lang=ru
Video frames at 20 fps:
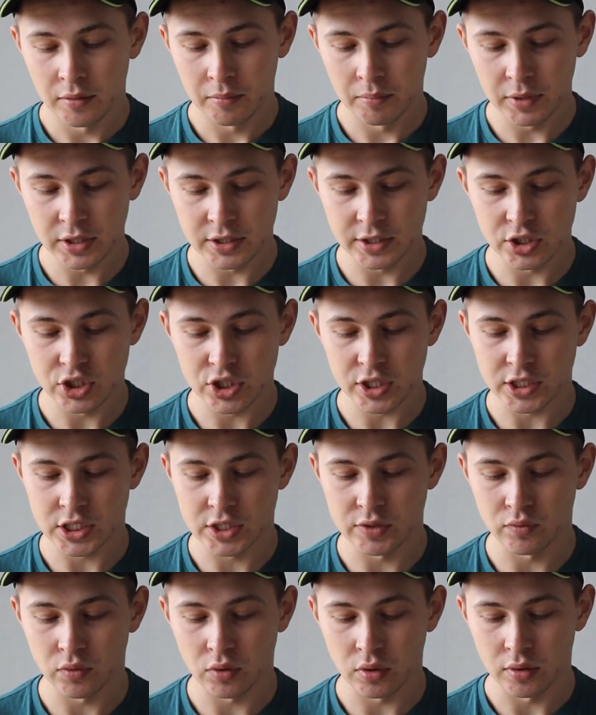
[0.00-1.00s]
мы
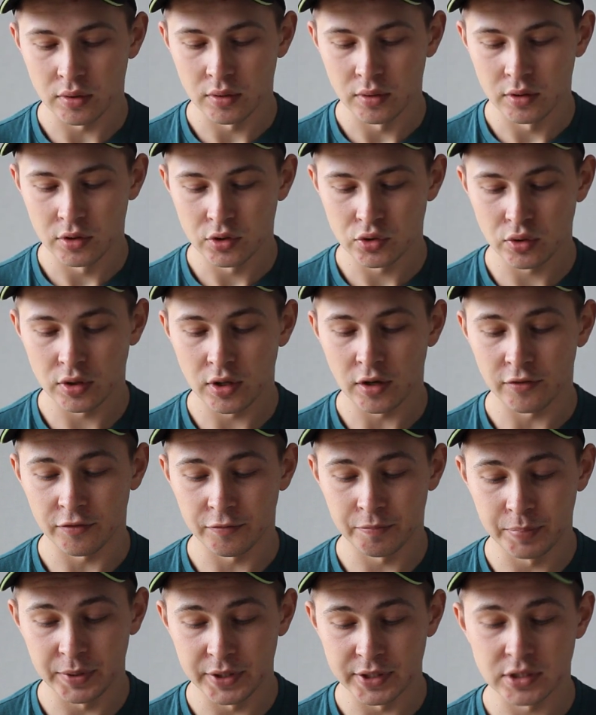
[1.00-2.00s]
сейчас его сюда
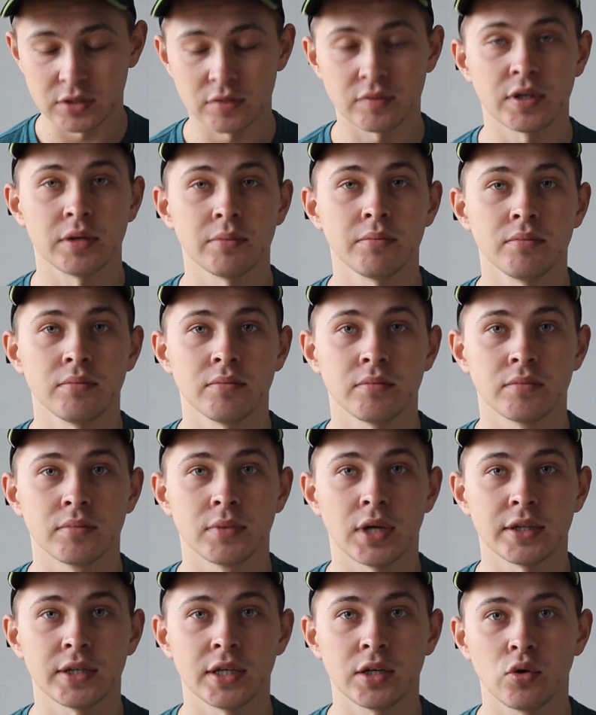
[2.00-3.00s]
вписываем,
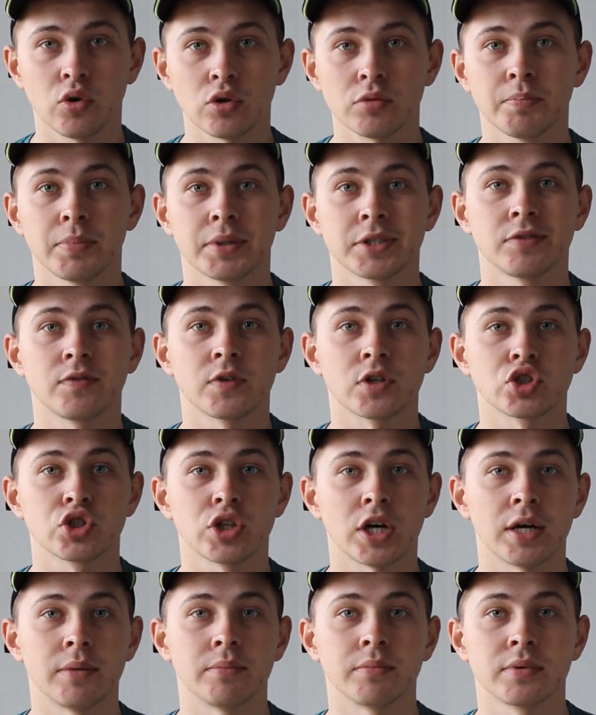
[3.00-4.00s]
данный код,
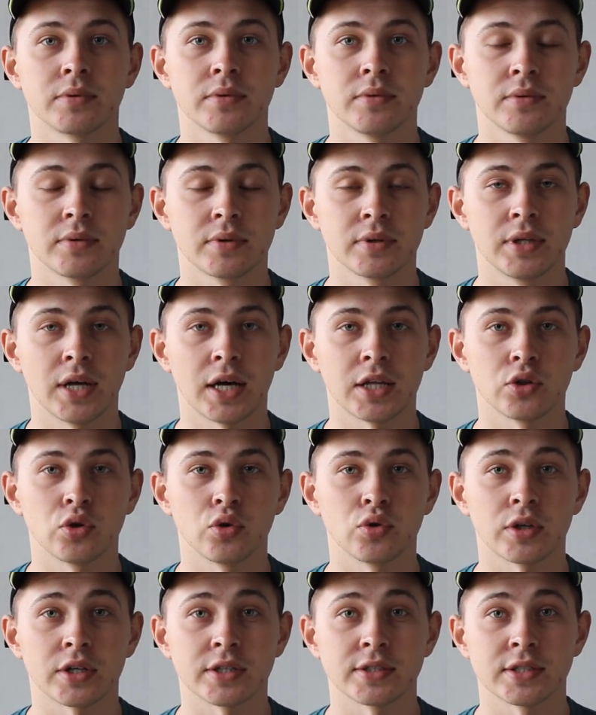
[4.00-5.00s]
подтверждаем
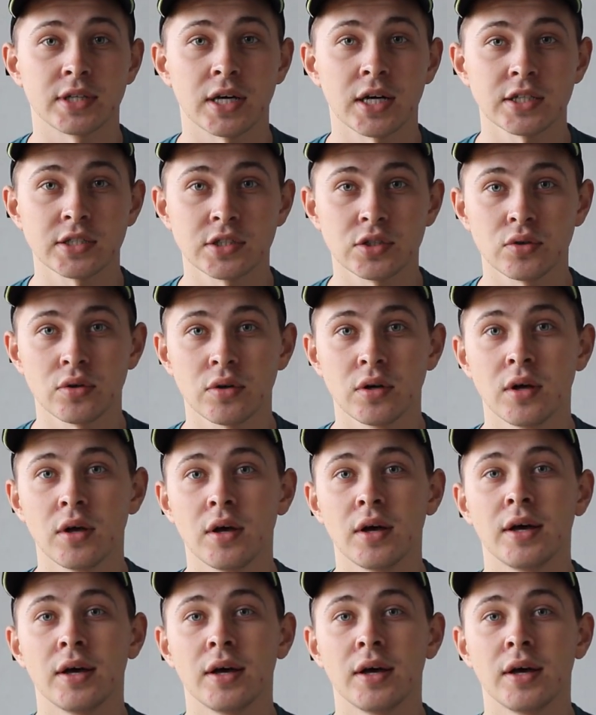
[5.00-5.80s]
данную транзакцию,